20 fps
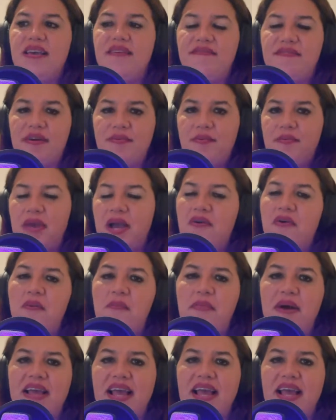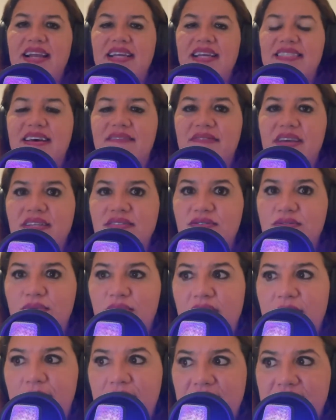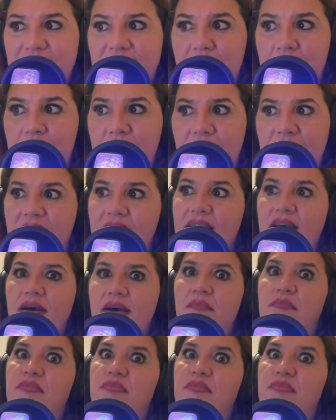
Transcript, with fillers: e vamos me acompanhar nessa aventura para saber